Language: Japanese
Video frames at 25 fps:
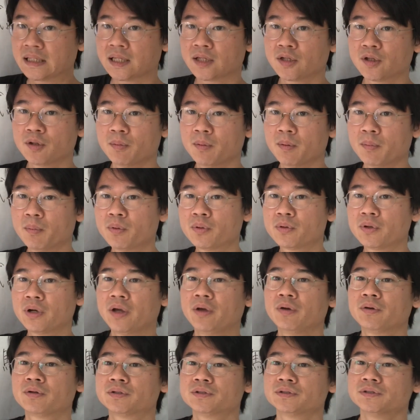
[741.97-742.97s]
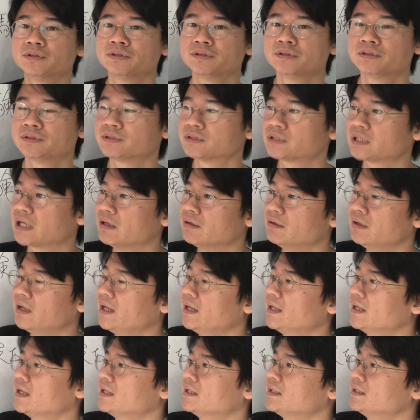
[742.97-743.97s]
例えば僕がよく使う
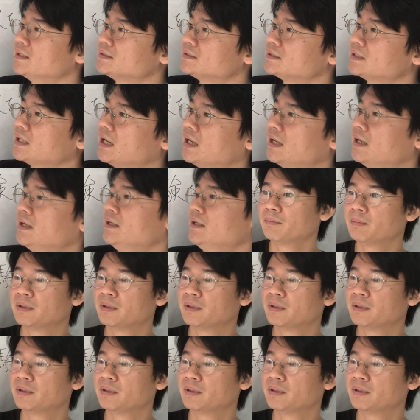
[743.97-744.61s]
例なんですが、